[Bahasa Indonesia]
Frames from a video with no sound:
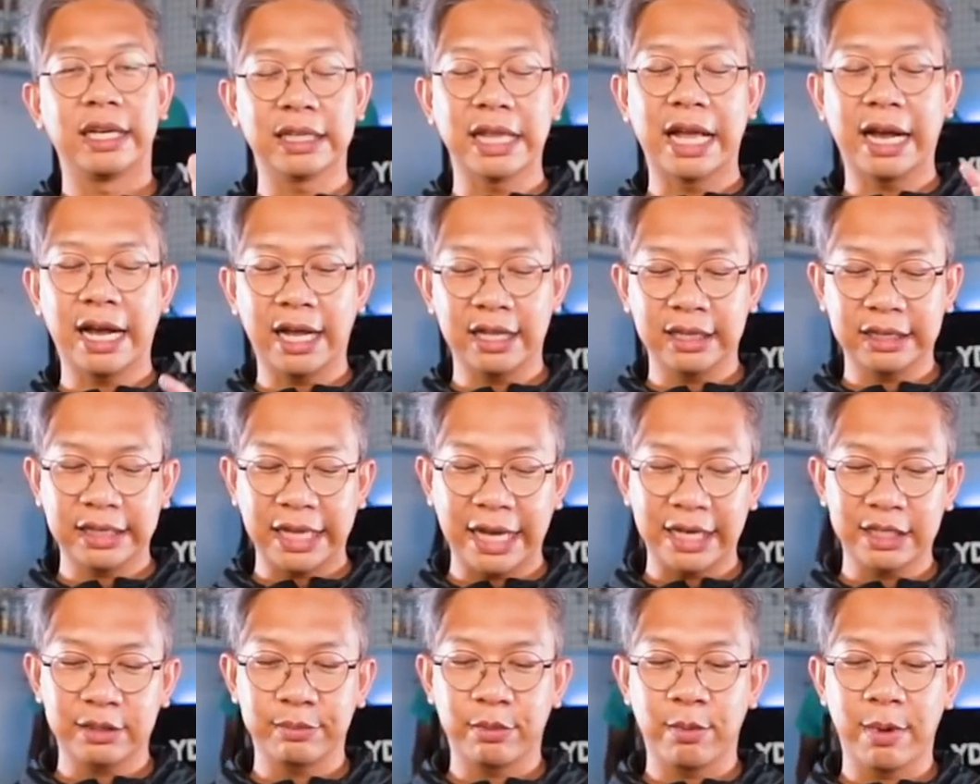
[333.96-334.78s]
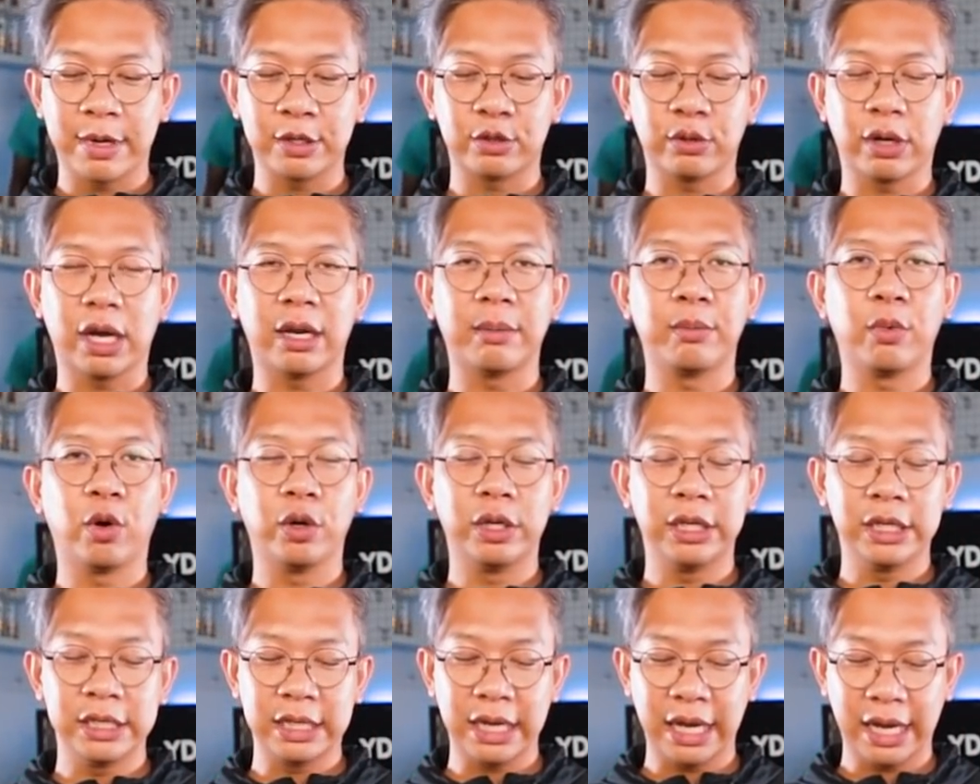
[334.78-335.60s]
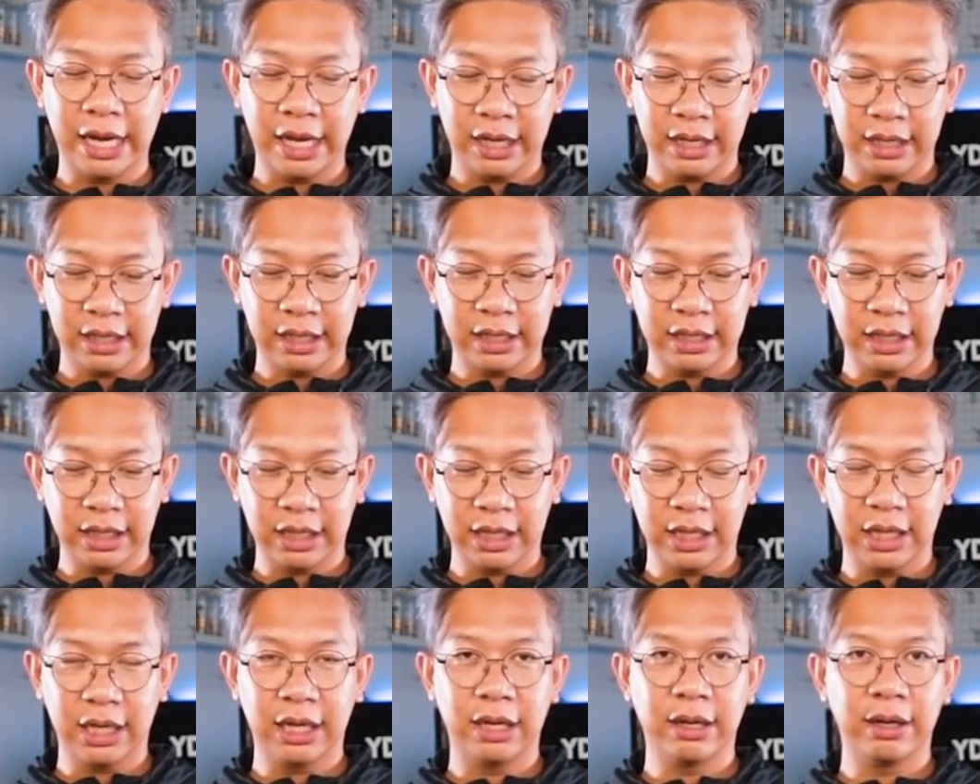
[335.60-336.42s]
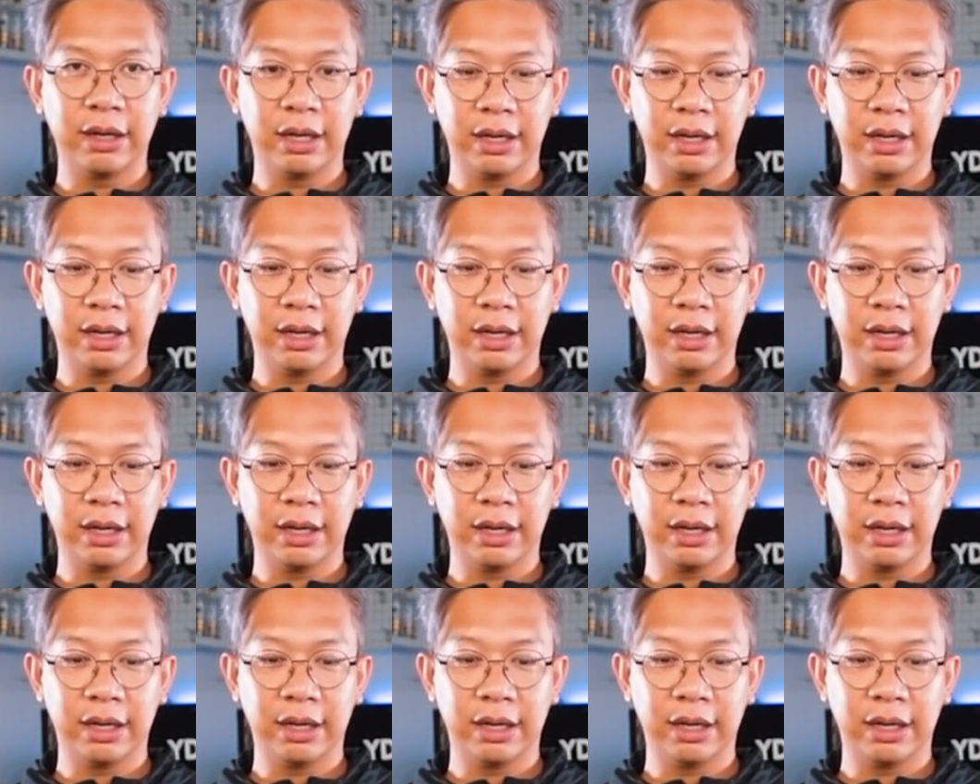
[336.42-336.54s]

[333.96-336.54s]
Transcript: kita akan tes memasukkan bodinya ke